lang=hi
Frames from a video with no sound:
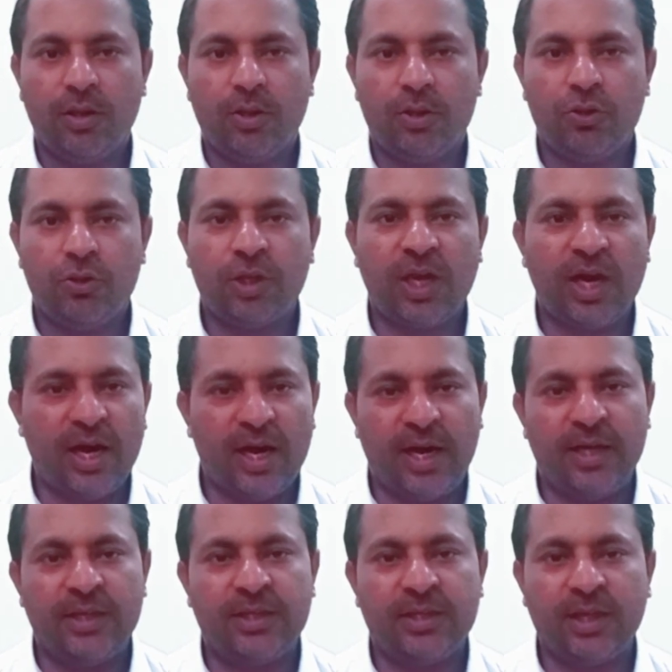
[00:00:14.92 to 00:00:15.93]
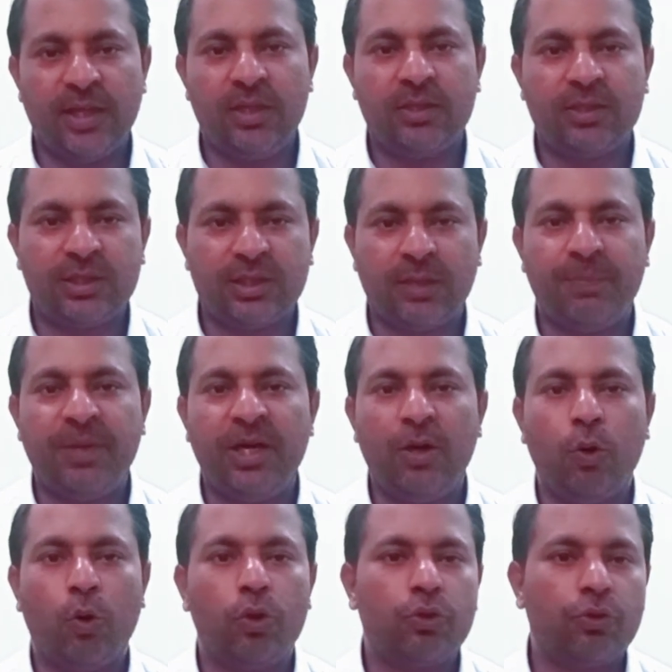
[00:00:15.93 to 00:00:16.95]
यूज़र आजकल सभी
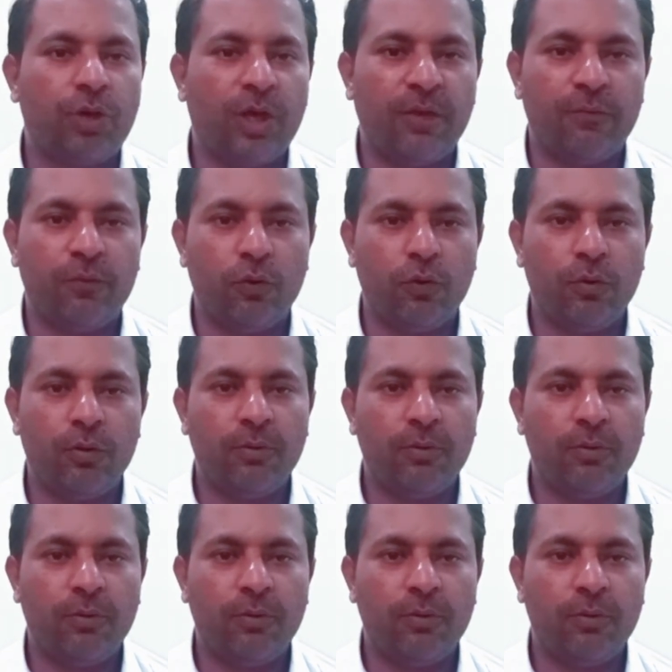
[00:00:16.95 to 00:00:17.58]
लोग जो हैं वो